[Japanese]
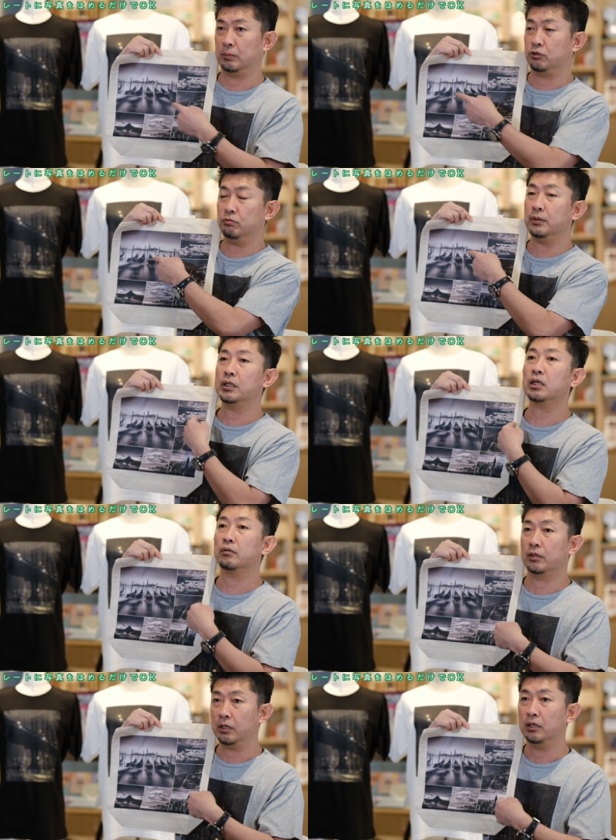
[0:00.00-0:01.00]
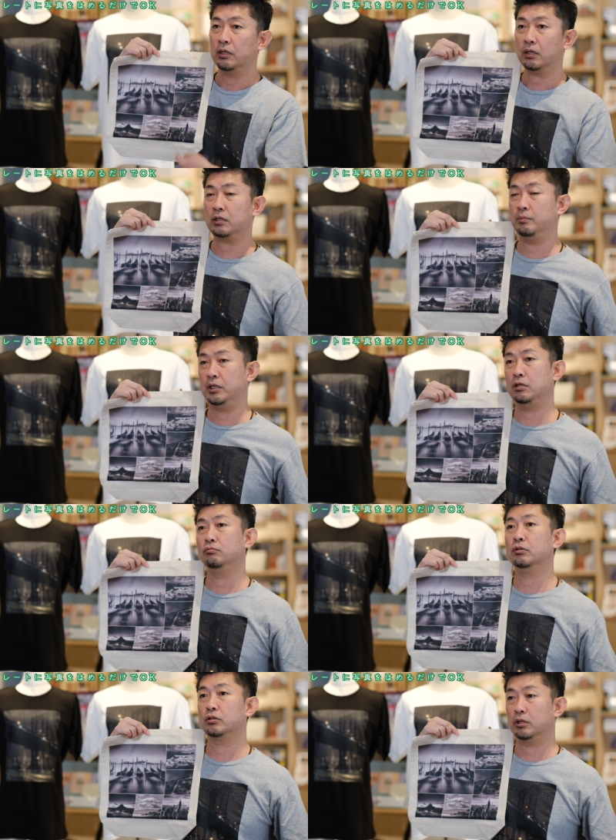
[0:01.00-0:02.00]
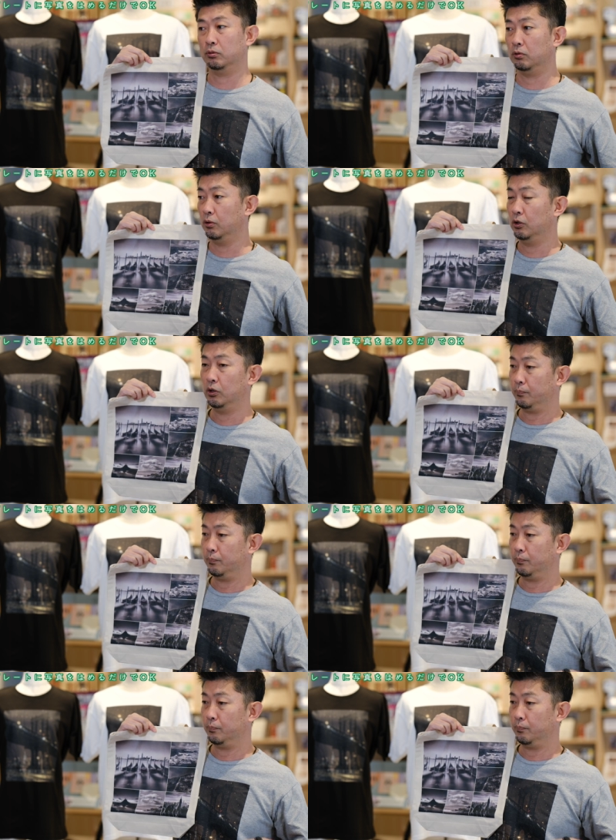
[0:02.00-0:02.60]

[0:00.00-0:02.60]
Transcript: まあ、順番だけはね決めれるんですけど、